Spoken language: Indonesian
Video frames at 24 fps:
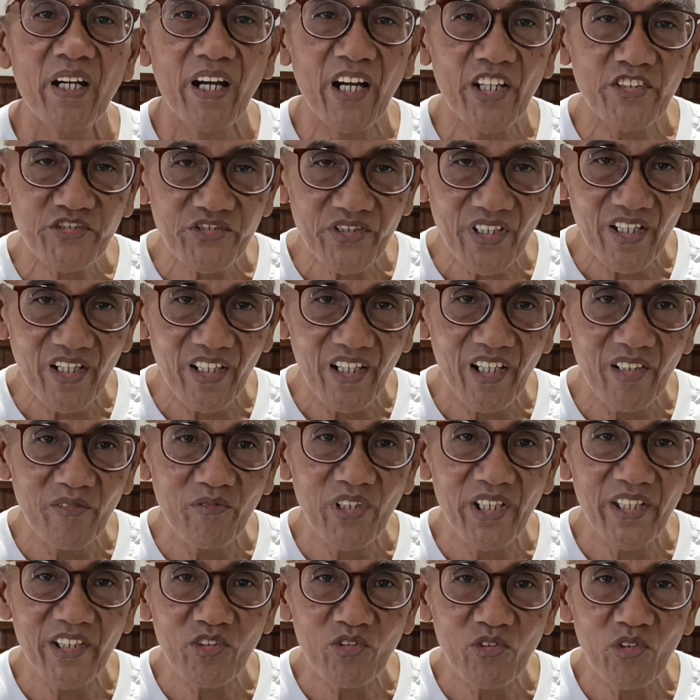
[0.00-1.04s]

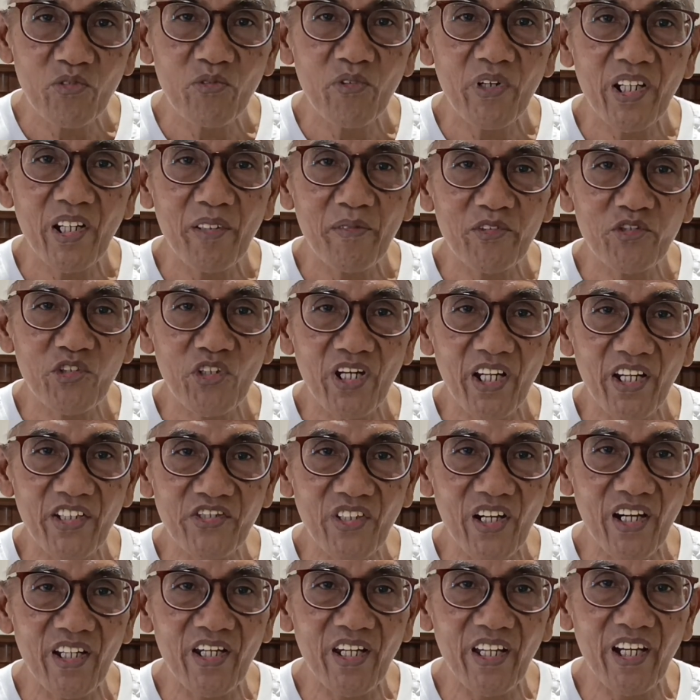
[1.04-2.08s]
Assalamualaikum
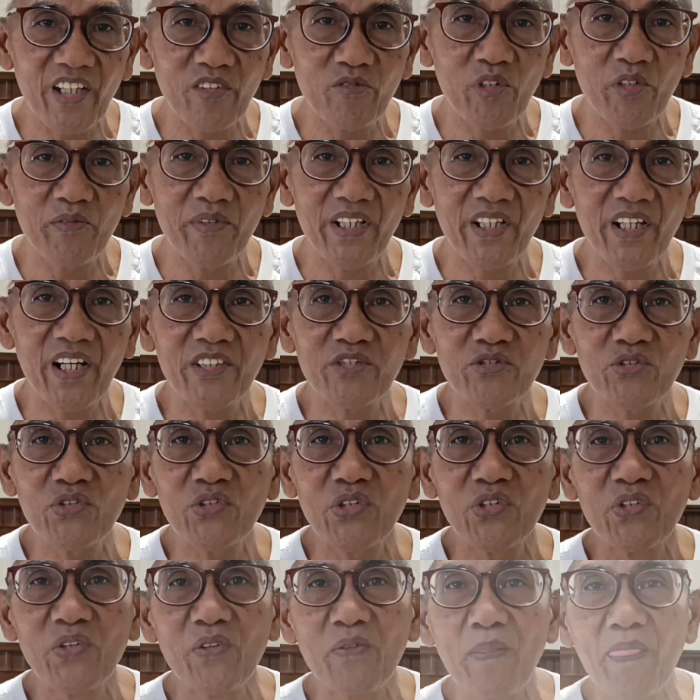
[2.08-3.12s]
warahmatullahi
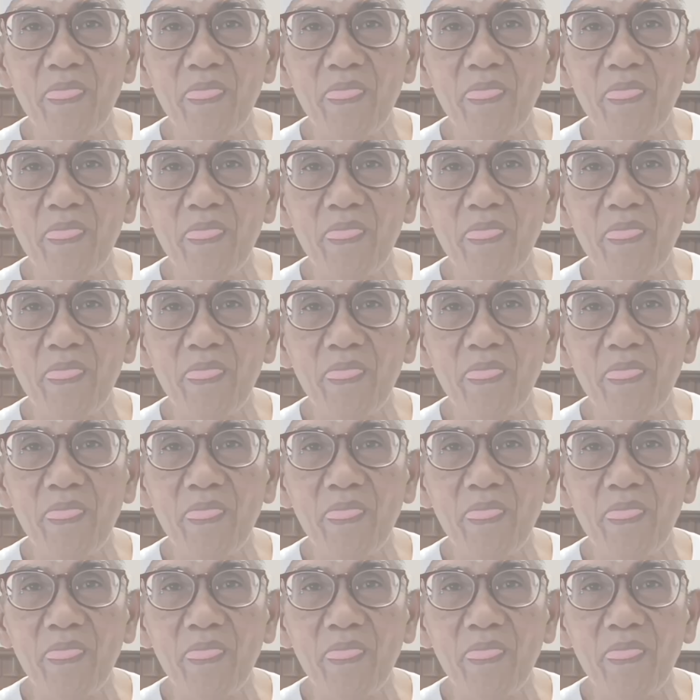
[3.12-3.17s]
wabarakatuh.